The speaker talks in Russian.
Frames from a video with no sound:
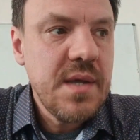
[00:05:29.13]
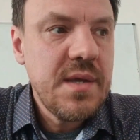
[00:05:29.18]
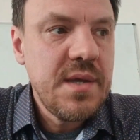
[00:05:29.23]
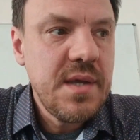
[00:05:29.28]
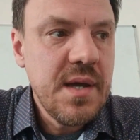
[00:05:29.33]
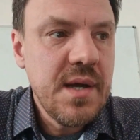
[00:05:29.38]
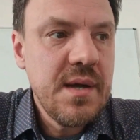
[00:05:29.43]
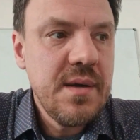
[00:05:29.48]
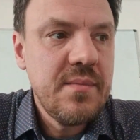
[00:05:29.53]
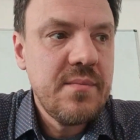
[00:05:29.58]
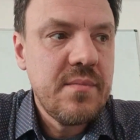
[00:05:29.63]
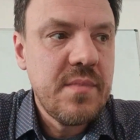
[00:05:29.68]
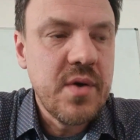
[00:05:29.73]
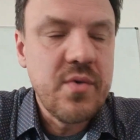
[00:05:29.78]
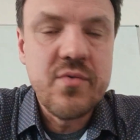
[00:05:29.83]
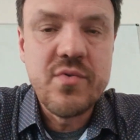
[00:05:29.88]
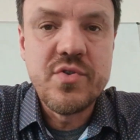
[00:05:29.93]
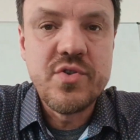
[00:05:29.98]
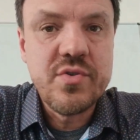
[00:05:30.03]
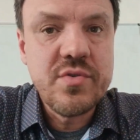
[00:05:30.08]
я
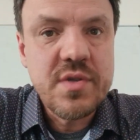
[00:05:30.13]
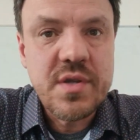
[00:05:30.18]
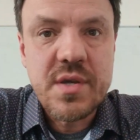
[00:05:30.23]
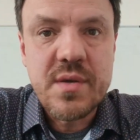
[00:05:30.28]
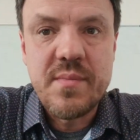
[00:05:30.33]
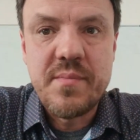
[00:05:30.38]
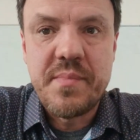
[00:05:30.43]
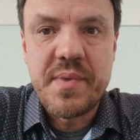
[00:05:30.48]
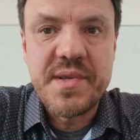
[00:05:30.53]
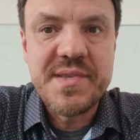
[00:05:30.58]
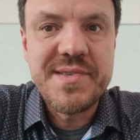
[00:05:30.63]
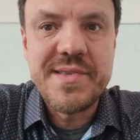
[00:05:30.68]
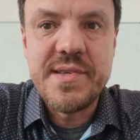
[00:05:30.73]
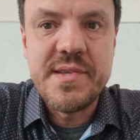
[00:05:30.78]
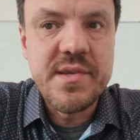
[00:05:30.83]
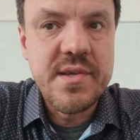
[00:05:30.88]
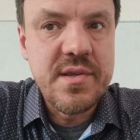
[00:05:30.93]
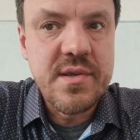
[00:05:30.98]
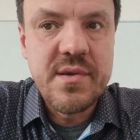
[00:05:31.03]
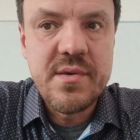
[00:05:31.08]
могу четко
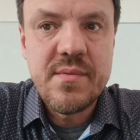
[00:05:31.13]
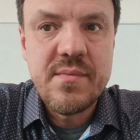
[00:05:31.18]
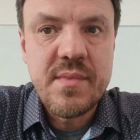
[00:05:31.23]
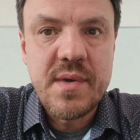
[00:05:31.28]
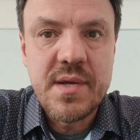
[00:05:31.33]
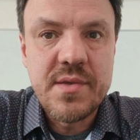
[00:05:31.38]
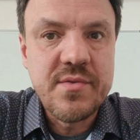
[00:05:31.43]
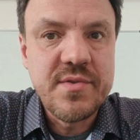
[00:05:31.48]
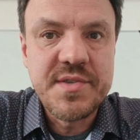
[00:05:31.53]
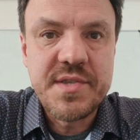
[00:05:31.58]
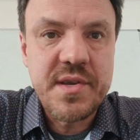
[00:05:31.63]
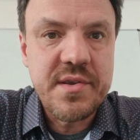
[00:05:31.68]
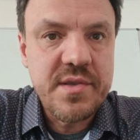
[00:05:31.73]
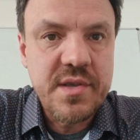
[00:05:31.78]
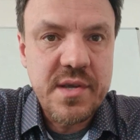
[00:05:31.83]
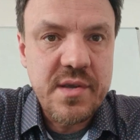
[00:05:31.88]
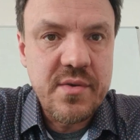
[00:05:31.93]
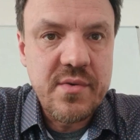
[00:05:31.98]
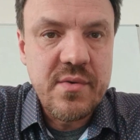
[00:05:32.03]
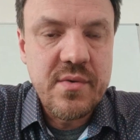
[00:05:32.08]
проследить эту
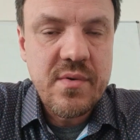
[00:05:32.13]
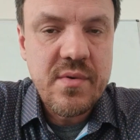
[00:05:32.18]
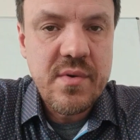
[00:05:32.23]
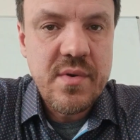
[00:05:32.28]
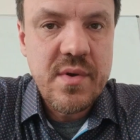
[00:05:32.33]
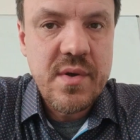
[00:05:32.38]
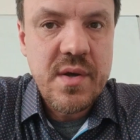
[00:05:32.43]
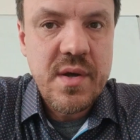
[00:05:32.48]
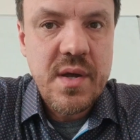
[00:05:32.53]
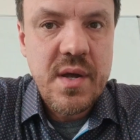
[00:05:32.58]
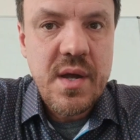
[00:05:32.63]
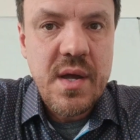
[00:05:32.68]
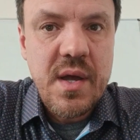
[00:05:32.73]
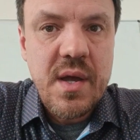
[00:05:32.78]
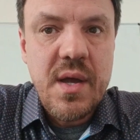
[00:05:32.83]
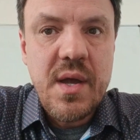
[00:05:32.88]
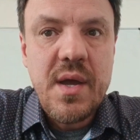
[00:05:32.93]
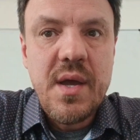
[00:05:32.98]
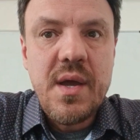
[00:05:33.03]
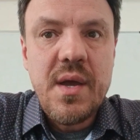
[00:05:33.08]
стратегию.
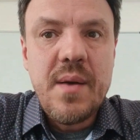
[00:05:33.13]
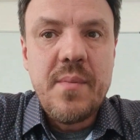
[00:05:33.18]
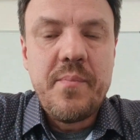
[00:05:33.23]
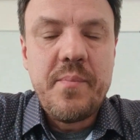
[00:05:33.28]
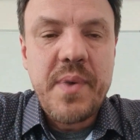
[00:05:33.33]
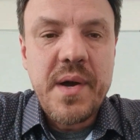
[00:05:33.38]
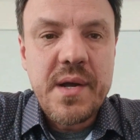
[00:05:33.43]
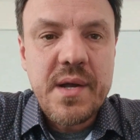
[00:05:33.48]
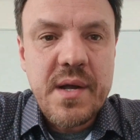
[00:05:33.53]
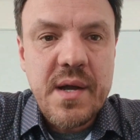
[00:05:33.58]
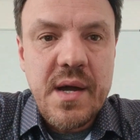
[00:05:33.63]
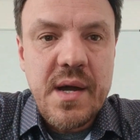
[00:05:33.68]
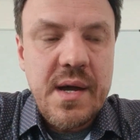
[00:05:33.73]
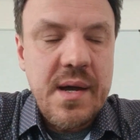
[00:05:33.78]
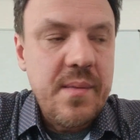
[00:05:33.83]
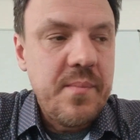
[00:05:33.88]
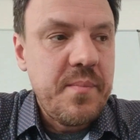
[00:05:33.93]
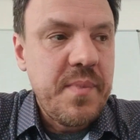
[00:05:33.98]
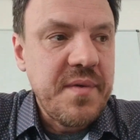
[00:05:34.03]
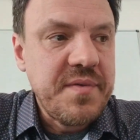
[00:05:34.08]

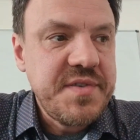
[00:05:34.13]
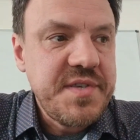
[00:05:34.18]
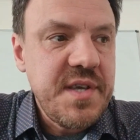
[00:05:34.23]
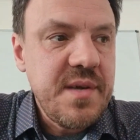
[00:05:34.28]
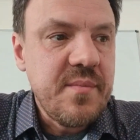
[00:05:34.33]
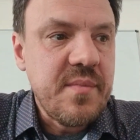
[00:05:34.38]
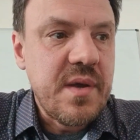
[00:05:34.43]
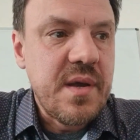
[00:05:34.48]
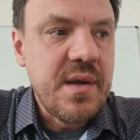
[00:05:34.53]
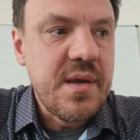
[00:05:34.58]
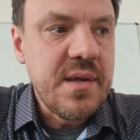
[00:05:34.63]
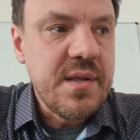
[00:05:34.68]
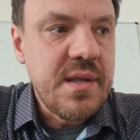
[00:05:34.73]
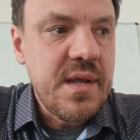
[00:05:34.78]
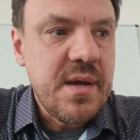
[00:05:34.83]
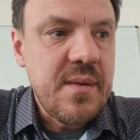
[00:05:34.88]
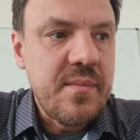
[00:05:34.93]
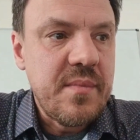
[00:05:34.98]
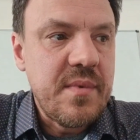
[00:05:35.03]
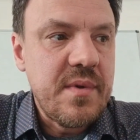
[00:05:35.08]
Пока по всем
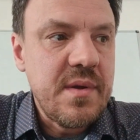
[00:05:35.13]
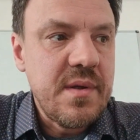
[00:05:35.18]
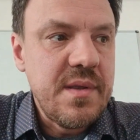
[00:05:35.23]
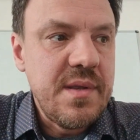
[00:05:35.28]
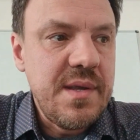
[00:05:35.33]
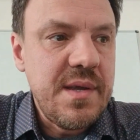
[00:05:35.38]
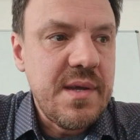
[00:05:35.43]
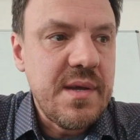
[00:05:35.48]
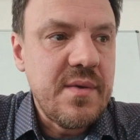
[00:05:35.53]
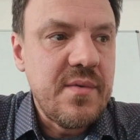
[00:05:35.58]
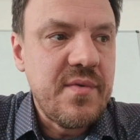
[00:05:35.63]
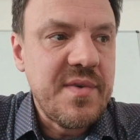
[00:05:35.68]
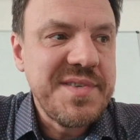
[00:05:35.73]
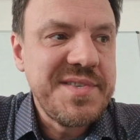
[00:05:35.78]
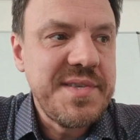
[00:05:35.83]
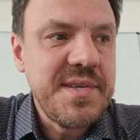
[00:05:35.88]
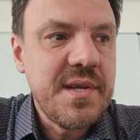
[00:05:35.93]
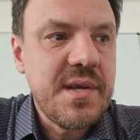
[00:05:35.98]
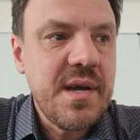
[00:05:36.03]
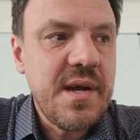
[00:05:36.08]
городам не
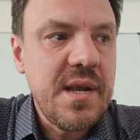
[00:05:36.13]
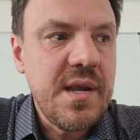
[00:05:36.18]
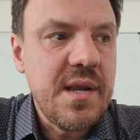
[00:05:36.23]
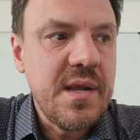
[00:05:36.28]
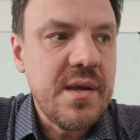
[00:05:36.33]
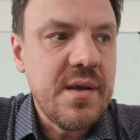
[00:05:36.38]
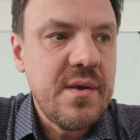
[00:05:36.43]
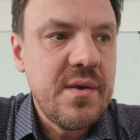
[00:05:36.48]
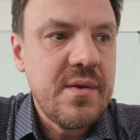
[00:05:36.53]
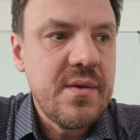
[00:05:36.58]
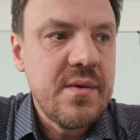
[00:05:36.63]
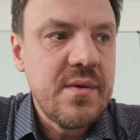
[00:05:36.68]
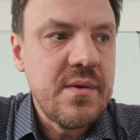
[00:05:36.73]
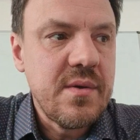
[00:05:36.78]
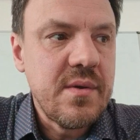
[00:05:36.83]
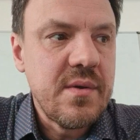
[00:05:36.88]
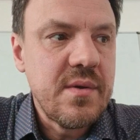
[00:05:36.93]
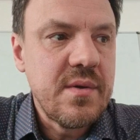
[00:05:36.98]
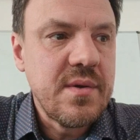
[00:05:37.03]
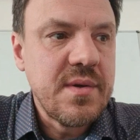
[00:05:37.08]
возникали
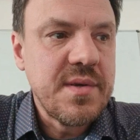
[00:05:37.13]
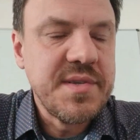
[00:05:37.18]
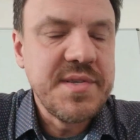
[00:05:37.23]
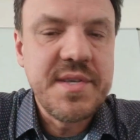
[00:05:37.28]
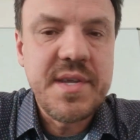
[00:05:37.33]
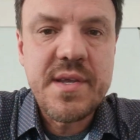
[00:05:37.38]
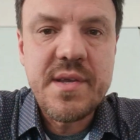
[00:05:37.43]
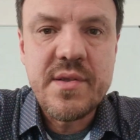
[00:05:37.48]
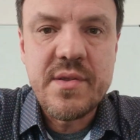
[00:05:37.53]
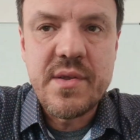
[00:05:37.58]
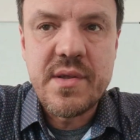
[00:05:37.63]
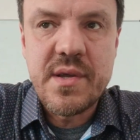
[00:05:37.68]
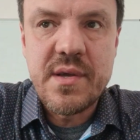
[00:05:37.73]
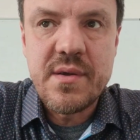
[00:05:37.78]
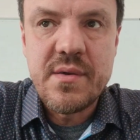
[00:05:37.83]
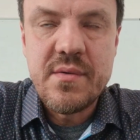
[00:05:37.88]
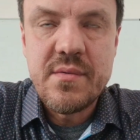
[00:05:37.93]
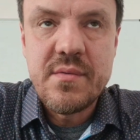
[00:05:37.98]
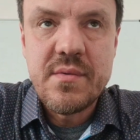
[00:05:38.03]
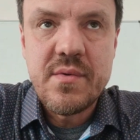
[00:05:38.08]
э,
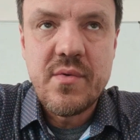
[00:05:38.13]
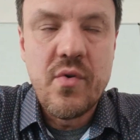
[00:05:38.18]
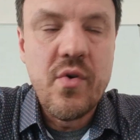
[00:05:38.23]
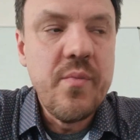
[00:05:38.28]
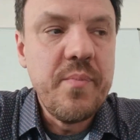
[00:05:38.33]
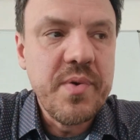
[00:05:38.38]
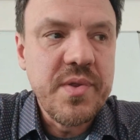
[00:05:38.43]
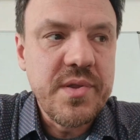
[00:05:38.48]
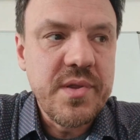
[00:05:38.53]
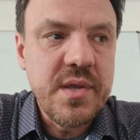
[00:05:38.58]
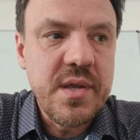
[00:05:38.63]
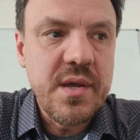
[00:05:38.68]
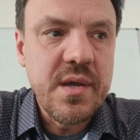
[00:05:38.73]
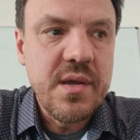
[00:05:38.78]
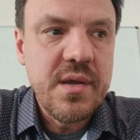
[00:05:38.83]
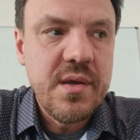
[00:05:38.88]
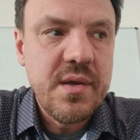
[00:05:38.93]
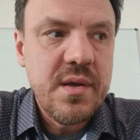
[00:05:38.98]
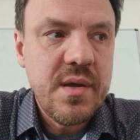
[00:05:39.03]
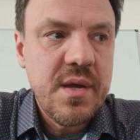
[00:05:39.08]
зрелые,
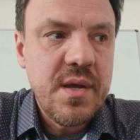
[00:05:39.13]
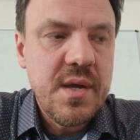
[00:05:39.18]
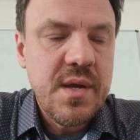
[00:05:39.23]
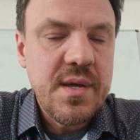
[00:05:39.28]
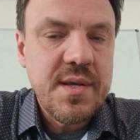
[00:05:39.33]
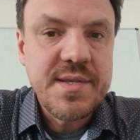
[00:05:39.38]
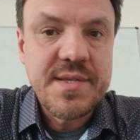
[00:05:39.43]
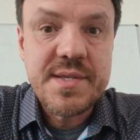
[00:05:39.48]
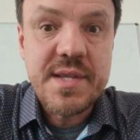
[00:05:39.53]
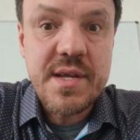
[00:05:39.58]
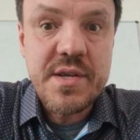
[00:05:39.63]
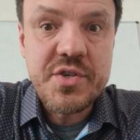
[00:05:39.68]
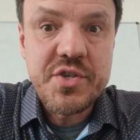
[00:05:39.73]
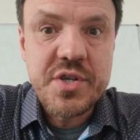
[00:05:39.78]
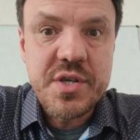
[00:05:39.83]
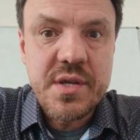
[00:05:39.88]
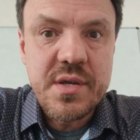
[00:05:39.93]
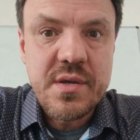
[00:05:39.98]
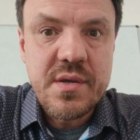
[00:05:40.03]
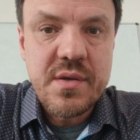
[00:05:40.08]
опытные,
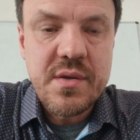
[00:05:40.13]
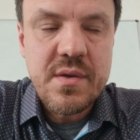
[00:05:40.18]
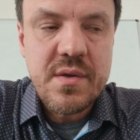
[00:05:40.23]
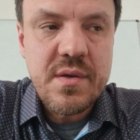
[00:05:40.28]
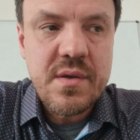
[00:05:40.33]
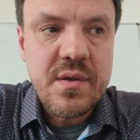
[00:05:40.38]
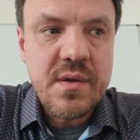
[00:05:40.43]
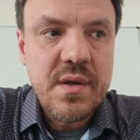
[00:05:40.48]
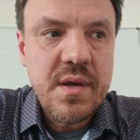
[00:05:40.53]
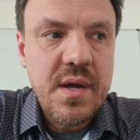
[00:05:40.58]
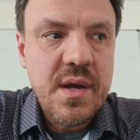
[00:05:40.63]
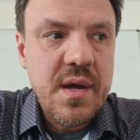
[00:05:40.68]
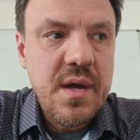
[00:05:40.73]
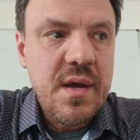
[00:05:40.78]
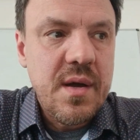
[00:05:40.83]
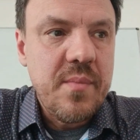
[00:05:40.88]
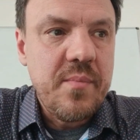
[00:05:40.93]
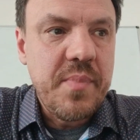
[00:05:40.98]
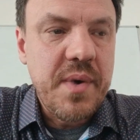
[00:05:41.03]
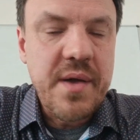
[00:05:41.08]
старшие,
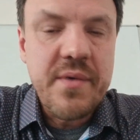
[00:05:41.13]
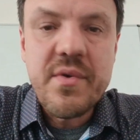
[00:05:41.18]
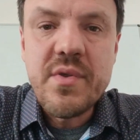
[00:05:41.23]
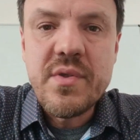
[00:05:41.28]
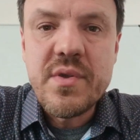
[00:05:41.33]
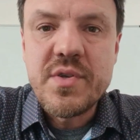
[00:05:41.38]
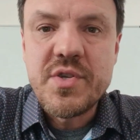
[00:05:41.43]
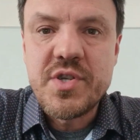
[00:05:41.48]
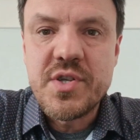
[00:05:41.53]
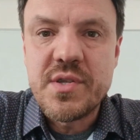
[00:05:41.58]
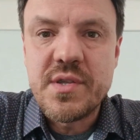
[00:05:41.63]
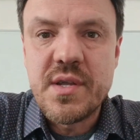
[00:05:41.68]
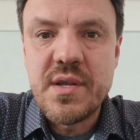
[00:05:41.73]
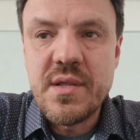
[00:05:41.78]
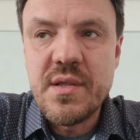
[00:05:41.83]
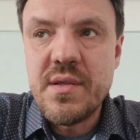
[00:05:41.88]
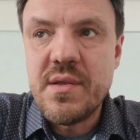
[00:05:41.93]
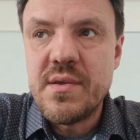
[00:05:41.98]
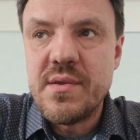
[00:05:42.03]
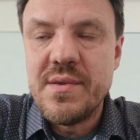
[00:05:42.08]
Павел
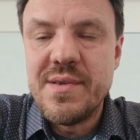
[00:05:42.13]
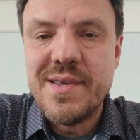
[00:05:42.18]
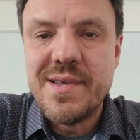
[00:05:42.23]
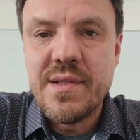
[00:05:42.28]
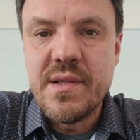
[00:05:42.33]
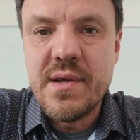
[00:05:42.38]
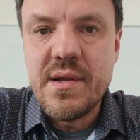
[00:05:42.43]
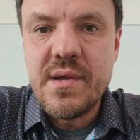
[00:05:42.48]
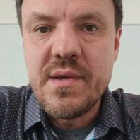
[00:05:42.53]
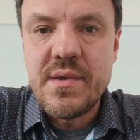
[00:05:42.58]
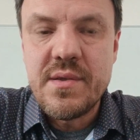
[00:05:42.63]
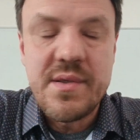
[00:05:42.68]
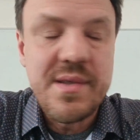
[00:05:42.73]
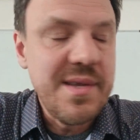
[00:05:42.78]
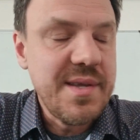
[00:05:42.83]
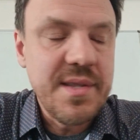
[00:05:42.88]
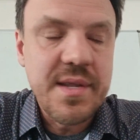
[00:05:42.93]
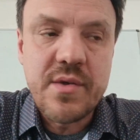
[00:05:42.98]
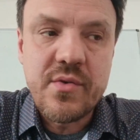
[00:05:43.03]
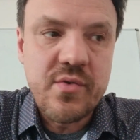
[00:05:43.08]
считал дело
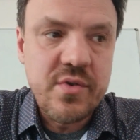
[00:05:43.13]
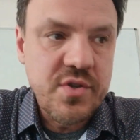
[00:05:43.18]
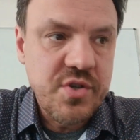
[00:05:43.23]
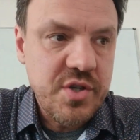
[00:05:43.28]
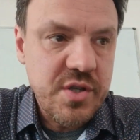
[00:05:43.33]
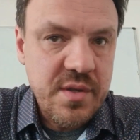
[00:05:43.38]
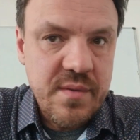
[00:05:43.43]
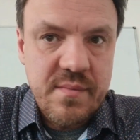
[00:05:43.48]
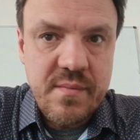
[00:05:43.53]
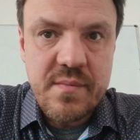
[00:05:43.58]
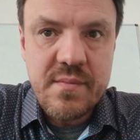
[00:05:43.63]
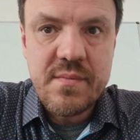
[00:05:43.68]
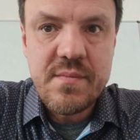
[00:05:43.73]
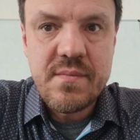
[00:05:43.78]
недоконченным.